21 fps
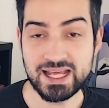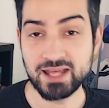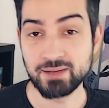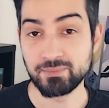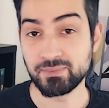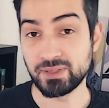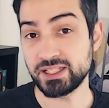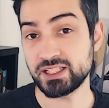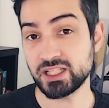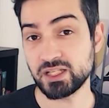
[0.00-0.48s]

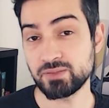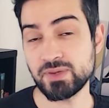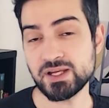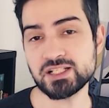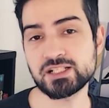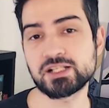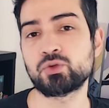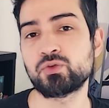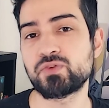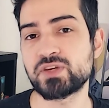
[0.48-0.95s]
Mais l'idée de base,
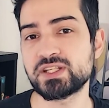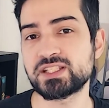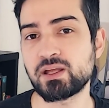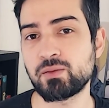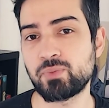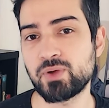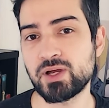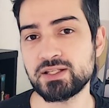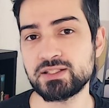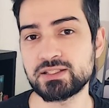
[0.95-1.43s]
je la trouvais
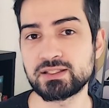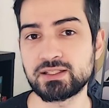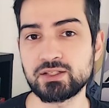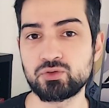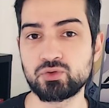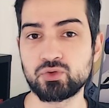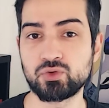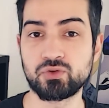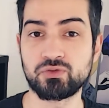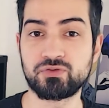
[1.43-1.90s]
sympa, c'était
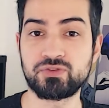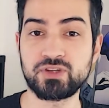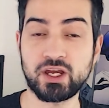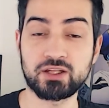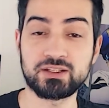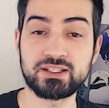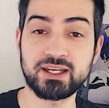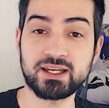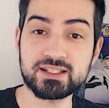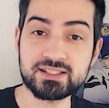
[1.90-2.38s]
de faire
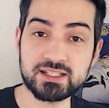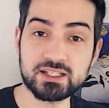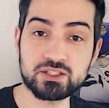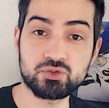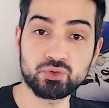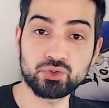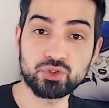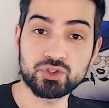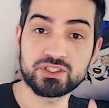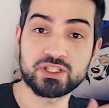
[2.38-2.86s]
des
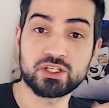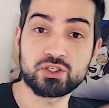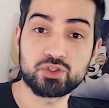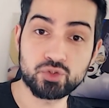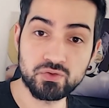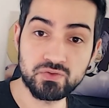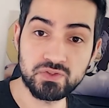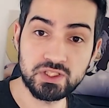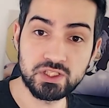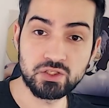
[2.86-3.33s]
restrictions dans un jeu
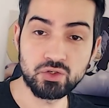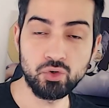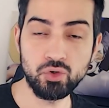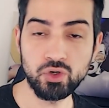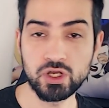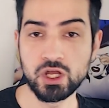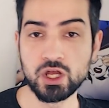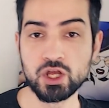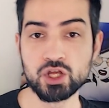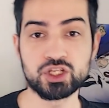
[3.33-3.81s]
vidéo
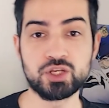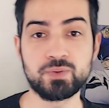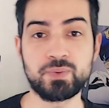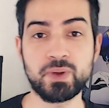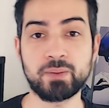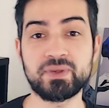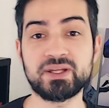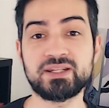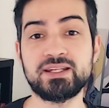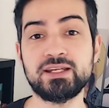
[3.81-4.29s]

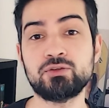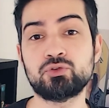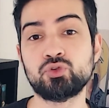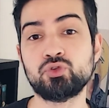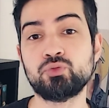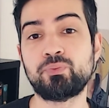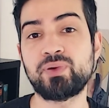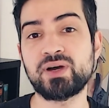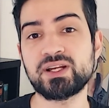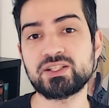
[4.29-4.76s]
permettait de ne
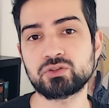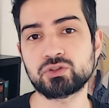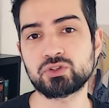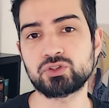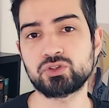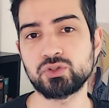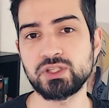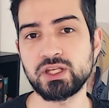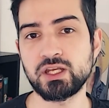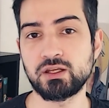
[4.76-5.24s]
pas
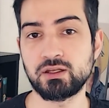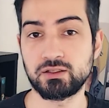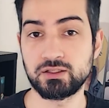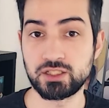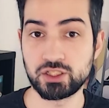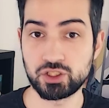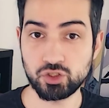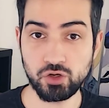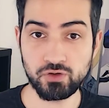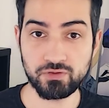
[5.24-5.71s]
sanctionner des gens